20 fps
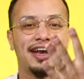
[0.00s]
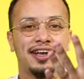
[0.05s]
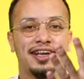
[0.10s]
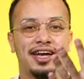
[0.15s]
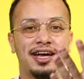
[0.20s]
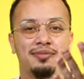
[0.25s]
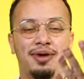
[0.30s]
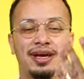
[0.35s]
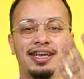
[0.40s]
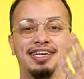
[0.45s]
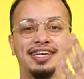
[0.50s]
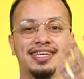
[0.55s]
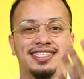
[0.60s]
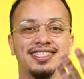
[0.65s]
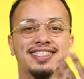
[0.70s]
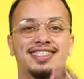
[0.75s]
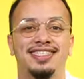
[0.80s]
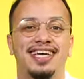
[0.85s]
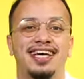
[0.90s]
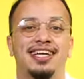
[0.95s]
الرابع اللي
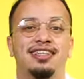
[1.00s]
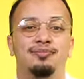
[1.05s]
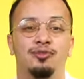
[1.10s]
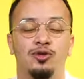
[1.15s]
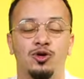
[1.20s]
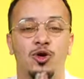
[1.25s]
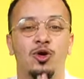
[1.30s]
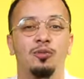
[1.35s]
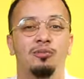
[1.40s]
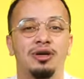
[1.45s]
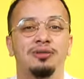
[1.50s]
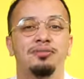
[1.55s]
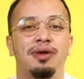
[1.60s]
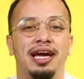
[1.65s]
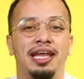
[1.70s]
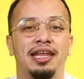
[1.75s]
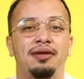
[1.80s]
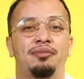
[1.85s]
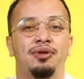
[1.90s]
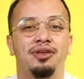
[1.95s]
كتستخدمه الام
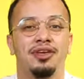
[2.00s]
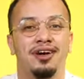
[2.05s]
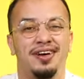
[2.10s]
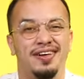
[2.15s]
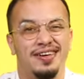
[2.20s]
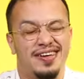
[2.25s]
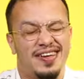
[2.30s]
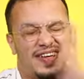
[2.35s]
المغربيه